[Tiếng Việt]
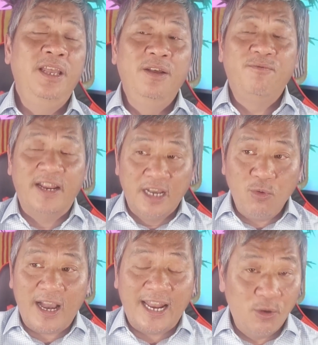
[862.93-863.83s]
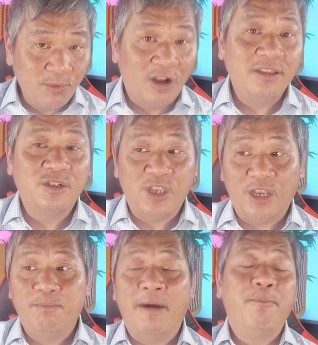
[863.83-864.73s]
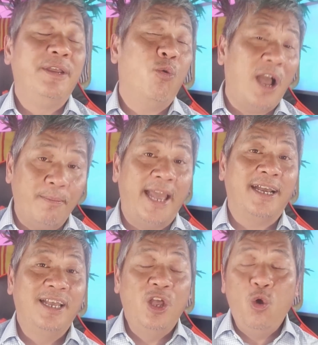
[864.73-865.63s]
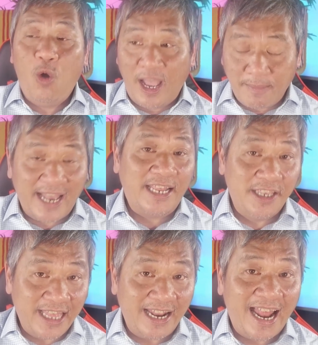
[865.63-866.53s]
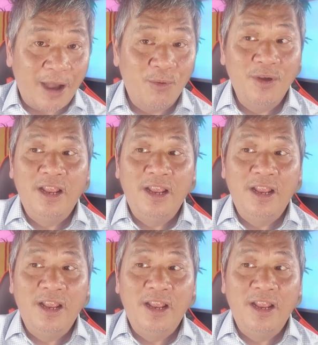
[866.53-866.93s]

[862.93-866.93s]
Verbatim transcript: Và nữ hoàng Anh lúc đó thực sự bà bị hoang mang Hoang mang là như thế nào?